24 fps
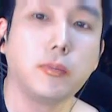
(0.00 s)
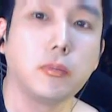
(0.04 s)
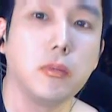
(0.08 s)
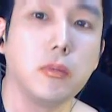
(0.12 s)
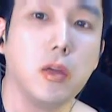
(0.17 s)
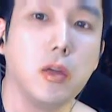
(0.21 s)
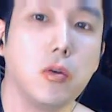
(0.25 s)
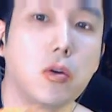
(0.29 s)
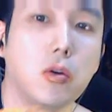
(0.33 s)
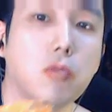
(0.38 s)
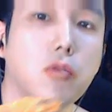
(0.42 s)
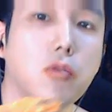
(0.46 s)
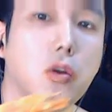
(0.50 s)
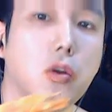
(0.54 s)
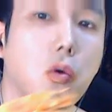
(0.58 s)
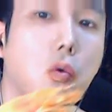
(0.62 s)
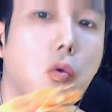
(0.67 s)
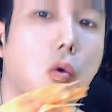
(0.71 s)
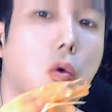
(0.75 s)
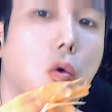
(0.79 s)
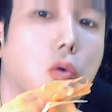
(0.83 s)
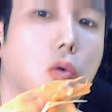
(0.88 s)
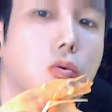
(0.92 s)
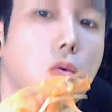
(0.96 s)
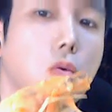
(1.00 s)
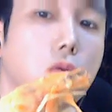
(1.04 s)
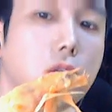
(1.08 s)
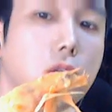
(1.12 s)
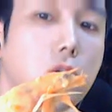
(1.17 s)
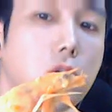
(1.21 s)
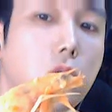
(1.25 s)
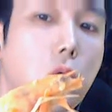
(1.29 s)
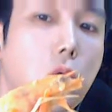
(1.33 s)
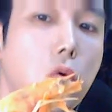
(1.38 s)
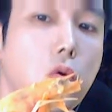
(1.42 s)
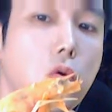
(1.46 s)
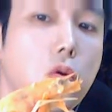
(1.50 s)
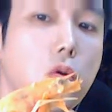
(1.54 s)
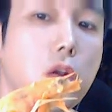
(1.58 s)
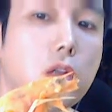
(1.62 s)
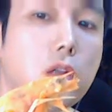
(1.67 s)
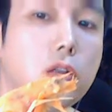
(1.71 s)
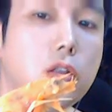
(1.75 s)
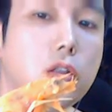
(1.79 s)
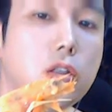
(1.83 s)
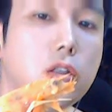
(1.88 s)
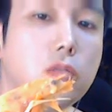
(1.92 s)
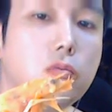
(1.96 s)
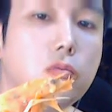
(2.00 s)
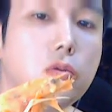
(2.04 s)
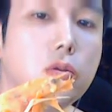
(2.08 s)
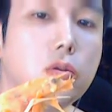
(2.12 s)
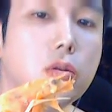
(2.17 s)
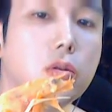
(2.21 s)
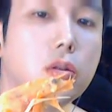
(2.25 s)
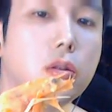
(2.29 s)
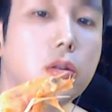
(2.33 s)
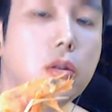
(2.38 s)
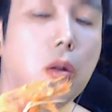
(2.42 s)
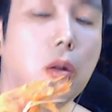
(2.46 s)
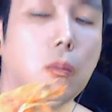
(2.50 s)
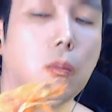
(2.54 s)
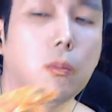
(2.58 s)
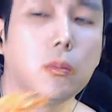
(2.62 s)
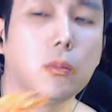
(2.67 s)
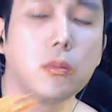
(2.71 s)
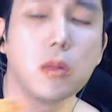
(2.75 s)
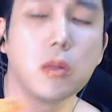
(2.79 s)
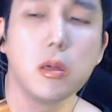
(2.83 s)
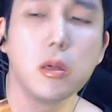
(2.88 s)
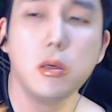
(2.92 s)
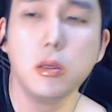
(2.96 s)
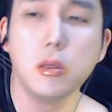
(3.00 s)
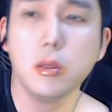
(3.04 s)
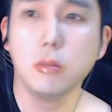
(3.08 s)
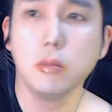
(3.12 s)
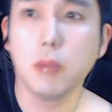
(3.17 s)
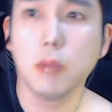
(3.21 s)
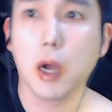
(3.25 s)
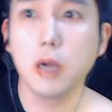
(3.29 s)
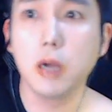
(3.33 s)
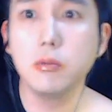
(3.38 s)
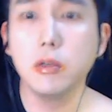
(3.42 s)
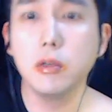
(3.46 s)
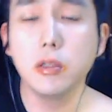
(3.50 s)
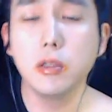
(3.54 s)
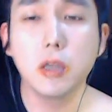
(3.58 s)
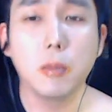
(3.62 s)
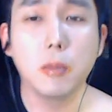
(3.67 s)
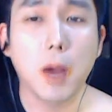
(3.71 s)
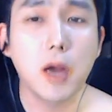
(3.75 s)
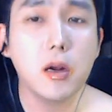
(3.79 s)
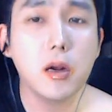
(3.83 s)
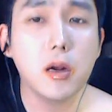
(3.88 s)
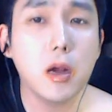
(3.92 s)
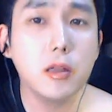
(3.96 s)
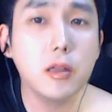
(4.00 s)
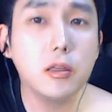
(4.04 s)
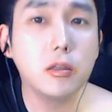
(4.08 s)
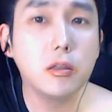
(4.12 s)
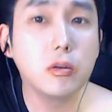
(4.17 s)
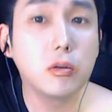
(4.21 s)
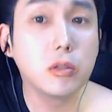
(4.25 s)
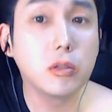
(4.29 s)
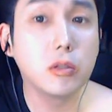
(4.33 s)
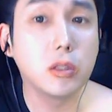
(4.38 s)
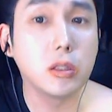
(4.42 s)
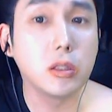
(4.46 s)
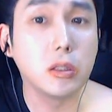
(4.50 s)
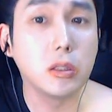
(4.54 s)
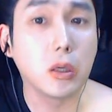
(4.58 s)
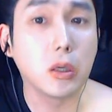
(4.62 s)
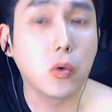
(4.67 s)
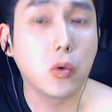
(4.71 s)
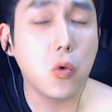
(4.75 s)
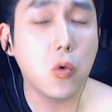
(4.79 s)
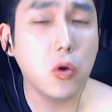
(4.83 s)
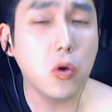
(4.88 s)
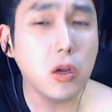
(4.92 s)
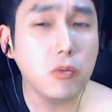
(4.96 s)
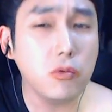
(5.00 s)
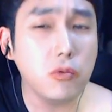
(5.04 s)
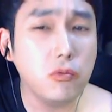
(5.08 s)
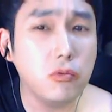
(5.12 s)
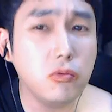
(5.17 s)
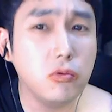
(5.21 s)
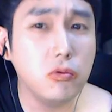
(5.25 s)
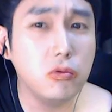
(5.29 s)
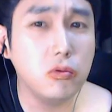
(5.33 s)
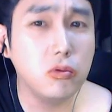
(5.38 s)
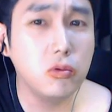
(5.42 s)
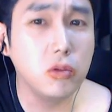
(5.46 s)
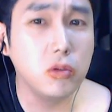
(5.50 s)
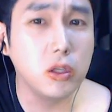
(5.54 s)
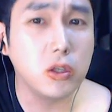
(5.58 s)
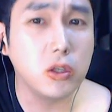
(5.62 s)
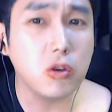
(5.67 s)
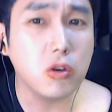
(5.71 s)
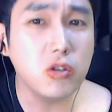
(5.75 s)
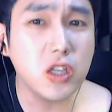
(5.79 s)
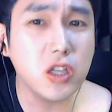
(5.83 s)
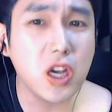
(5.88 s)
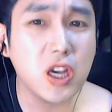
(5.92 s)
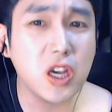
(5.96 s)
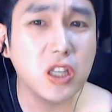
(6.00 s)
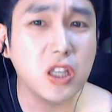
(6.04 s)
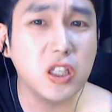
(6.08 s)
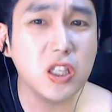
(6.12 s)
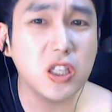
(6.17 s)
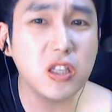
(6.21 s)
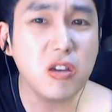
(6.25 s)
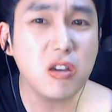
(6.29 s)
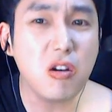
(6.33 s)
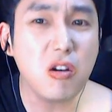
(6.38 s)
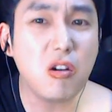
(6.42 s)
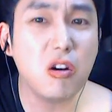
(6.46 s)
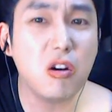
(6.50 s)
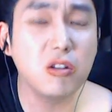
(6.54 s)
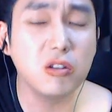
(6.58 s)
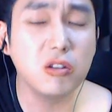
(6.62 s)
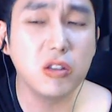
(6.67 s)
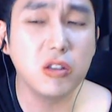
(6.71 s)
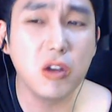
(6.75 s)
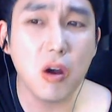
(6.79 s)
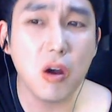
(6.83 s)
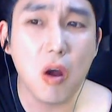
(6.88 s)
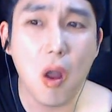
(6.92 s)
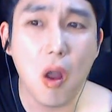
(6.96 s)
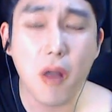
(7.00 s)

근데 여러분들 이거 통째로 혹여나 드시는 분들은 방금 전에 제가 말을 안 해서 그렇지 이제 꼬리 부분이 천장에 찢겼거든요.